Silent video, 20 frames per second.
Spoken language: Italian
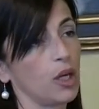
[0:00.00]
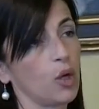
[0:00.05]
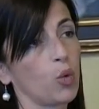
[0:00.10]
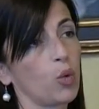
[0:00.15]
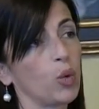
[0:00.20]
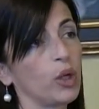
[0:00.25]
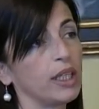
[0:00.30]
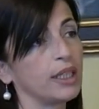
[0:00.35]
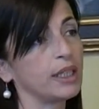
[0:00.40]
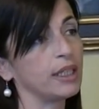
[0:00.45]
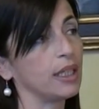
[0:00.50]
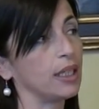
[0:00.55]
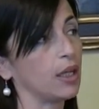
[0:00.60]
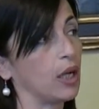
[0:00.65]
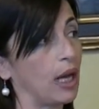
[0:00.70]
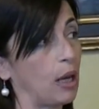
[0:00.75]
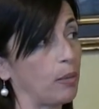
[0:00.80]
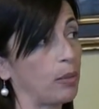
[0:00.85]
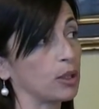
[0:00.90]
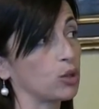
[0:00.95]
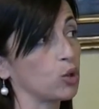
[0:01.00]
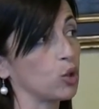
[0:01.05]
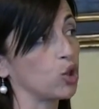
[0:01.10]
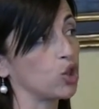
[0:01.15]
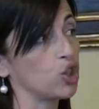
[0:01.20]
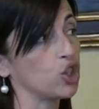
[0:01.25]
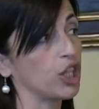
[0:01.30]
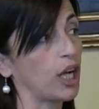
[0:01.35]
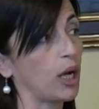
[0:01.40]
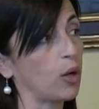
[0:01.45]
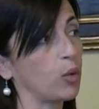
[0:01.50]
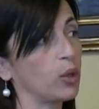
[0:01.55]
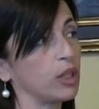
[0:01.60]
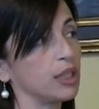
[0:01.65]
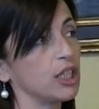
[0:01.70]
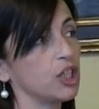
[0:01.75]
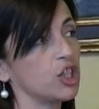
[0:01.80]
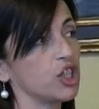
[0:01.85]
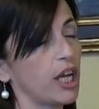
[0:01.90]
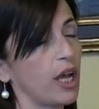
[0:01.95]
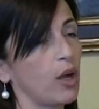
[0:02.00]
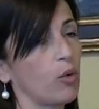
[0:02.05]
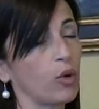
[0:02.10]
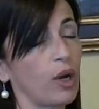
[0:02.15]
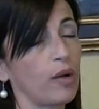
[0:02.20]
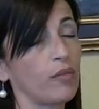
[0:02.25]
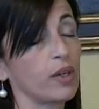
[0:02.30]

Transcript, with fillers: quindi la patologia, quindi c'è una